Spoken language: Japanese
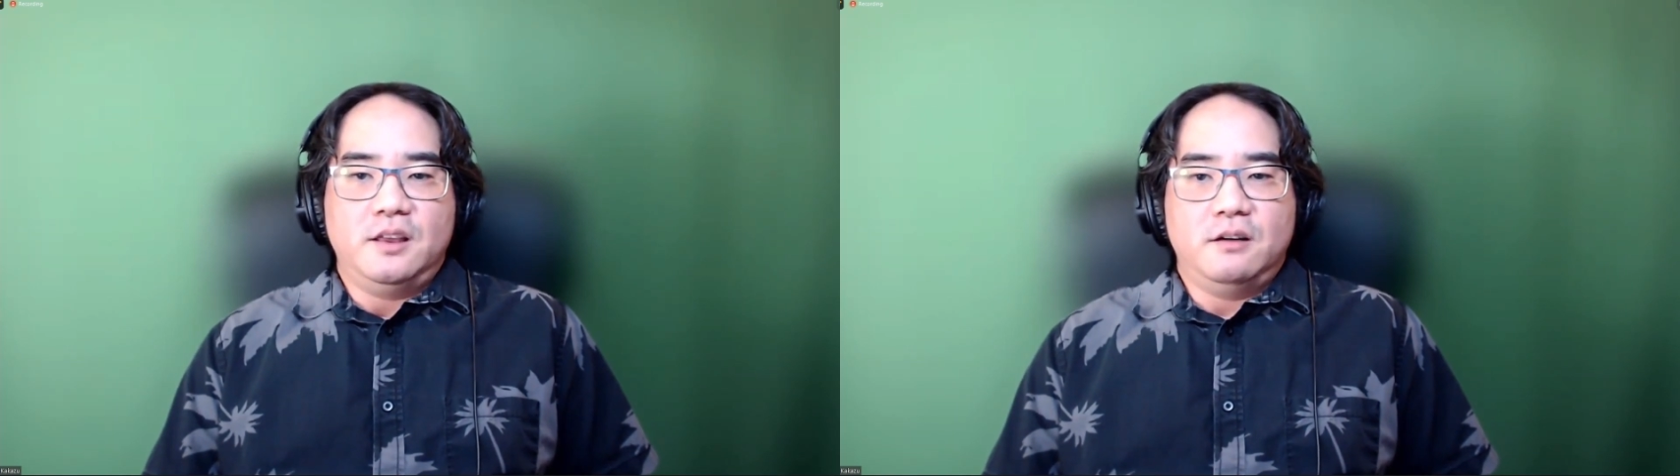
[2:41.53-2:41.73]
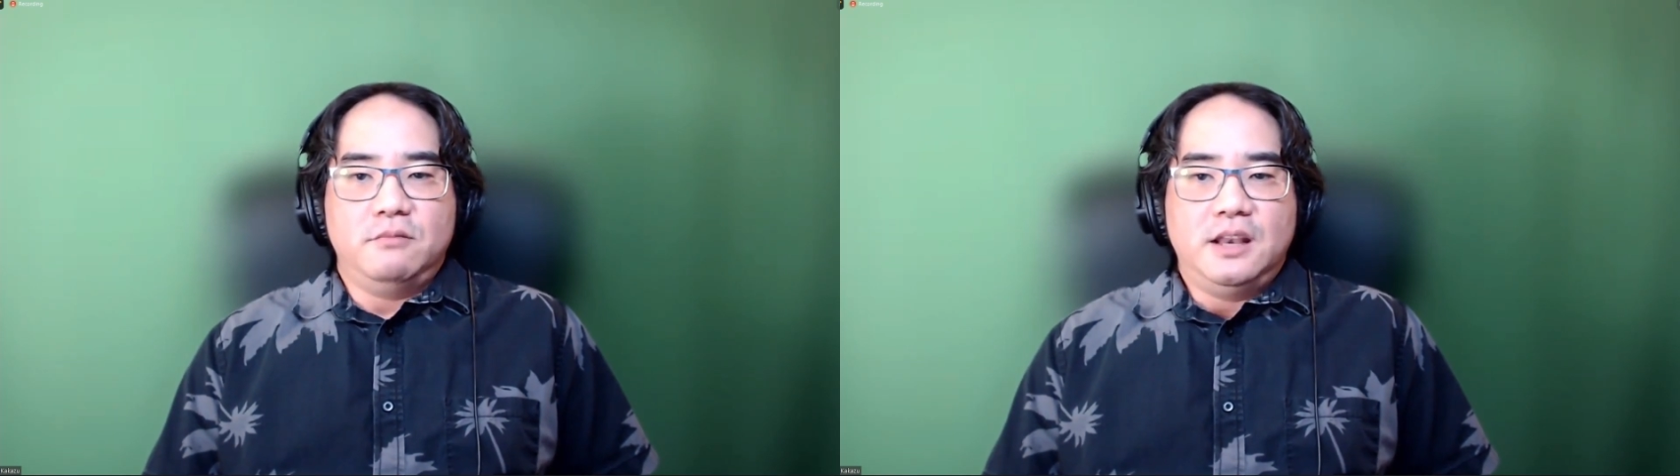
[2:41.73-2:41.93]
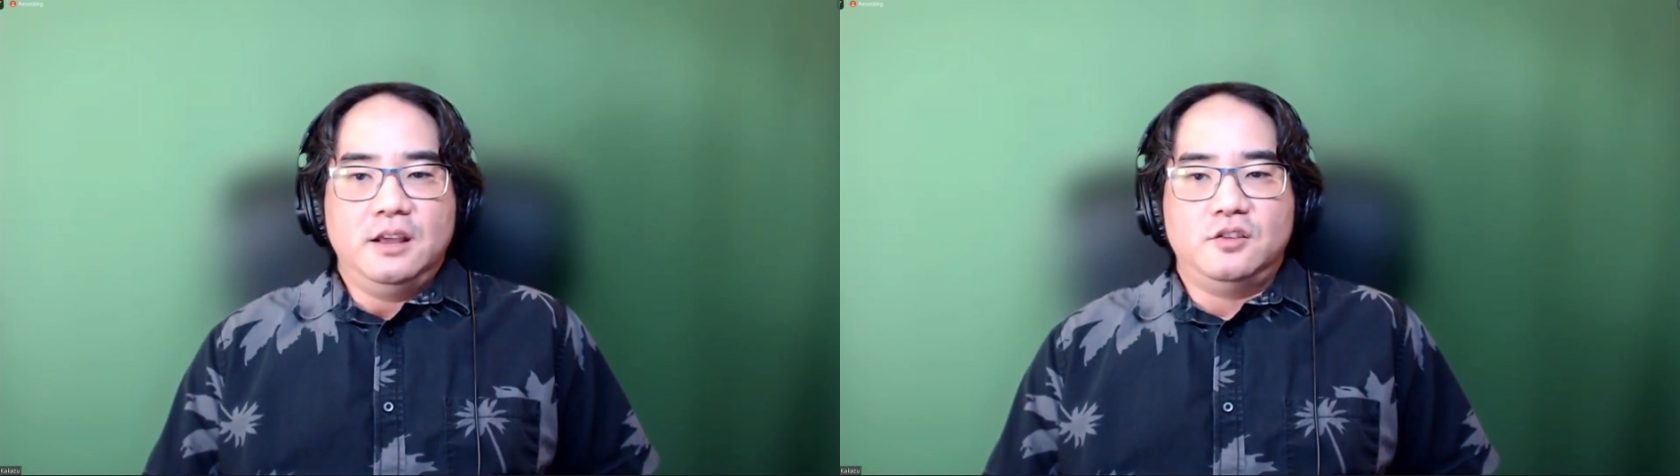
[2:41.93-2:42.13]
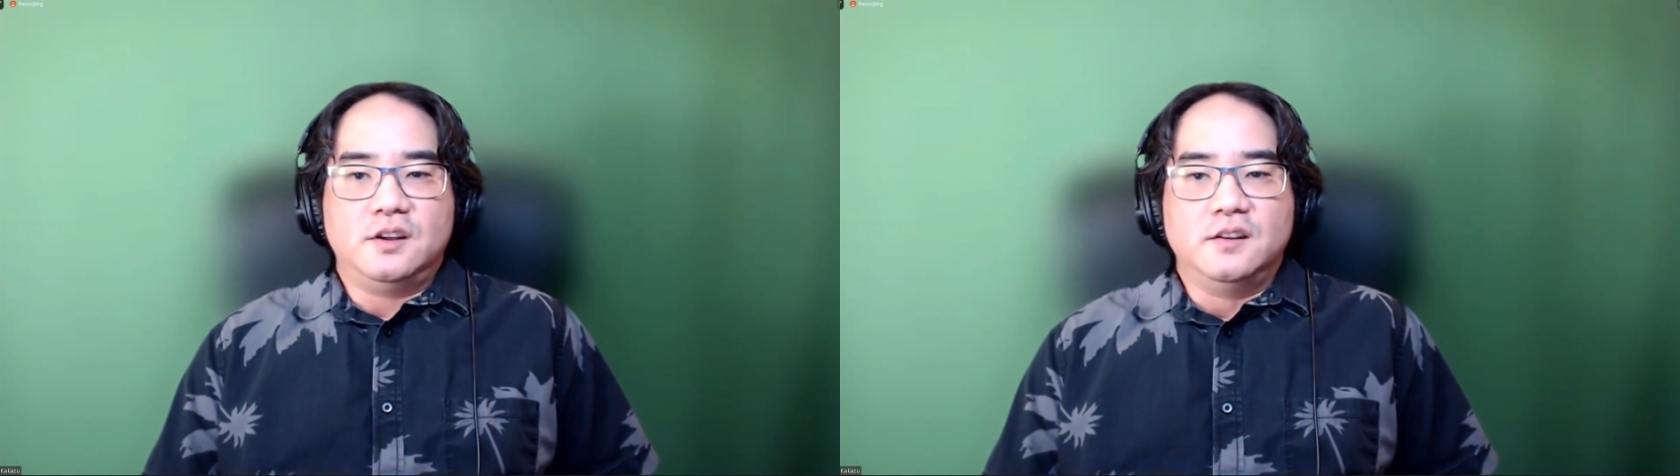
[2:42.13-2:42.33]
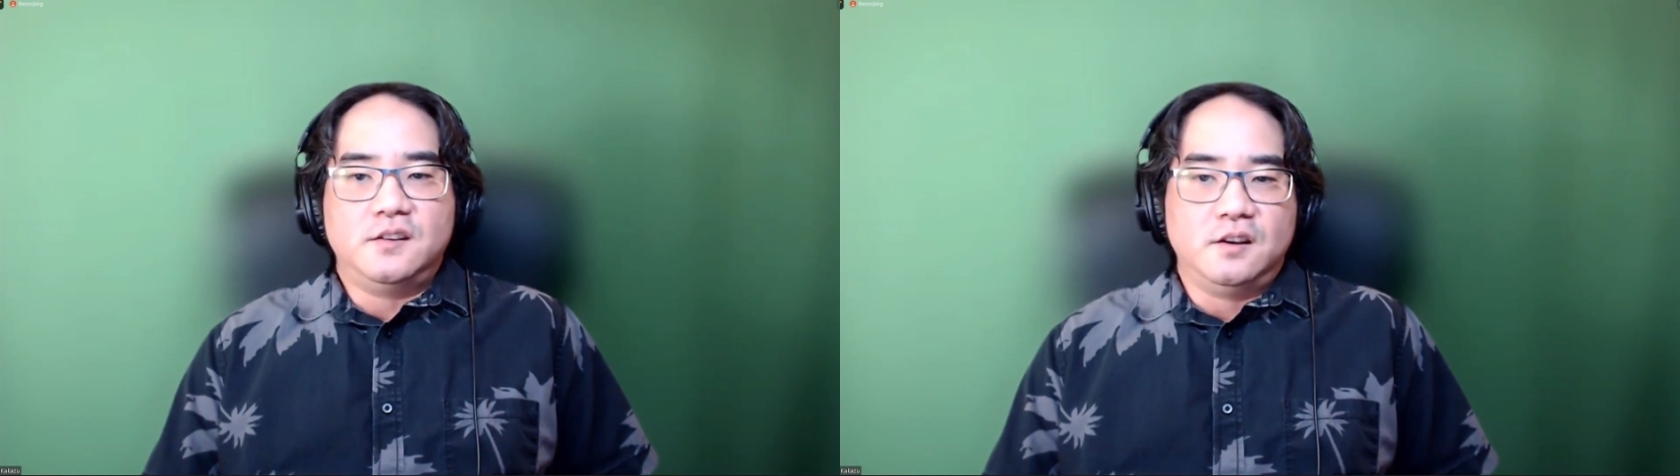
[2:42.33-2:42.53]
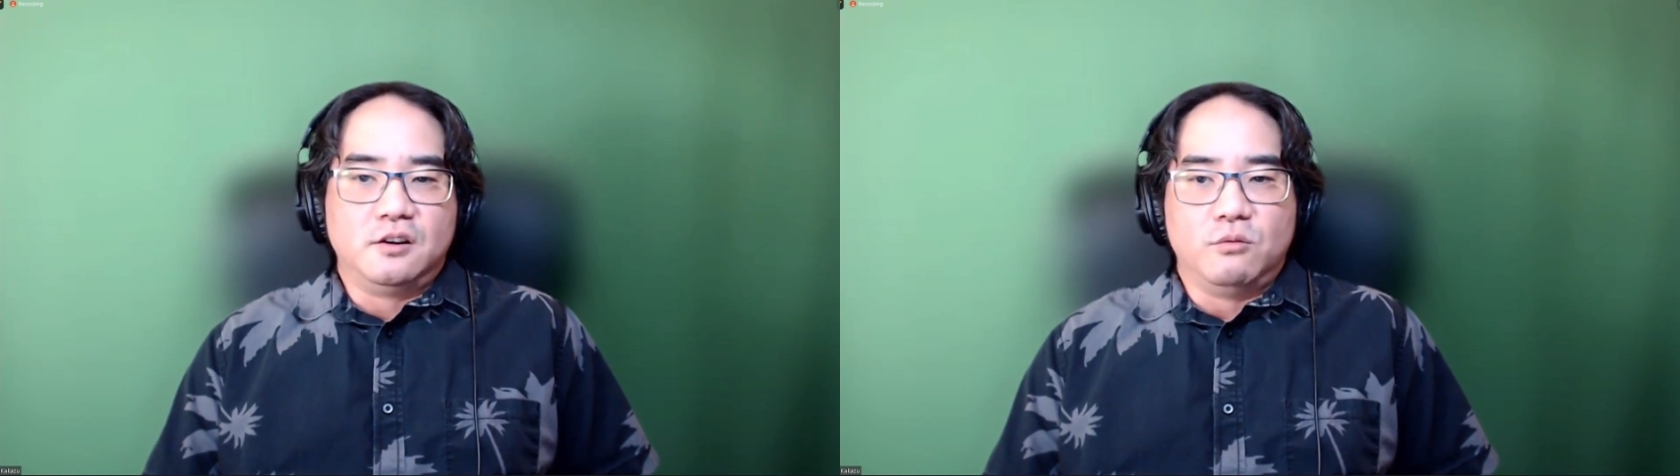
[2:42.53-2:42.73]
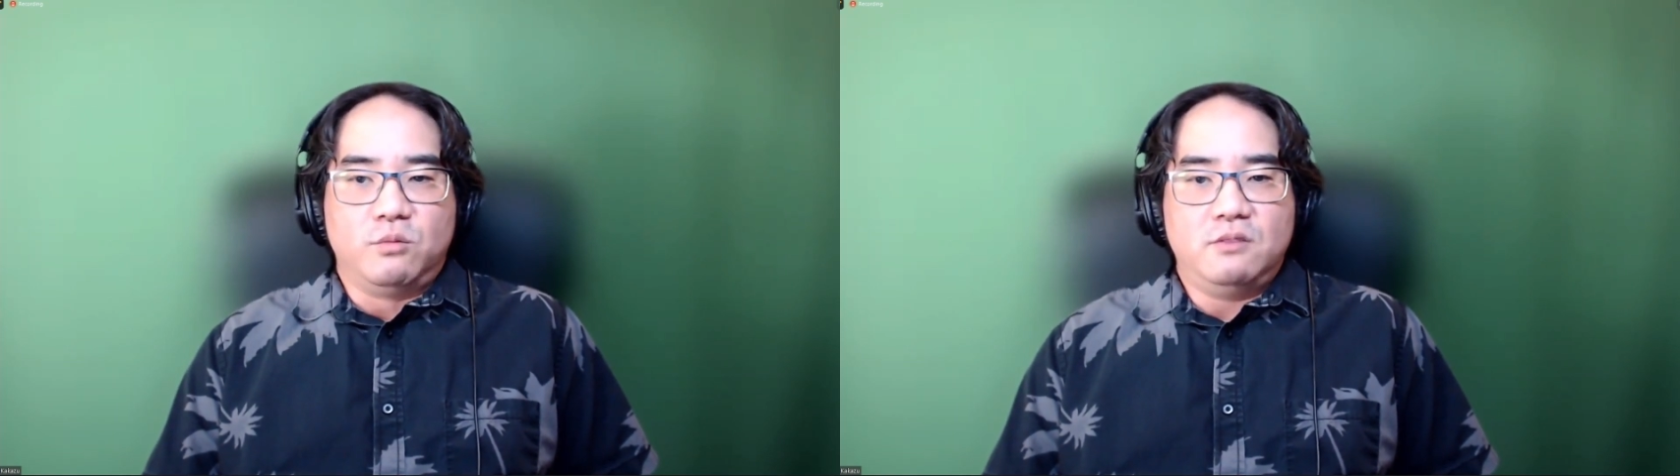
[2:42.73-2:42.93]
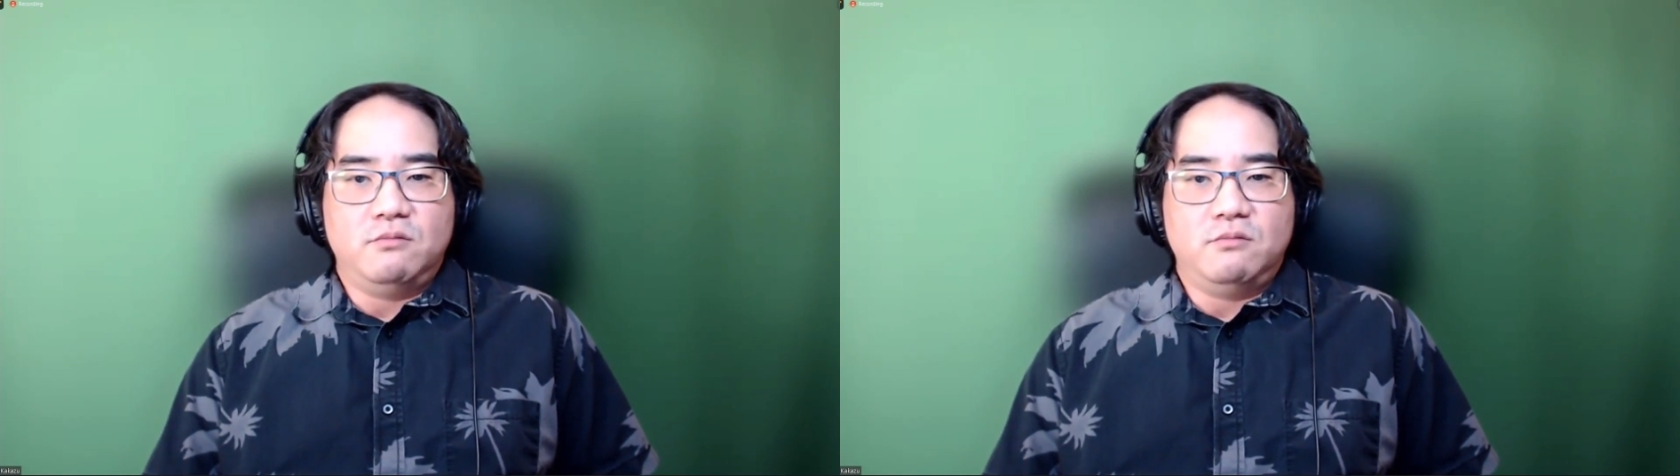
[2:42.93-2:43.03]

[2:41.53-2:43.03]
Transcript: 場合があるでしょうか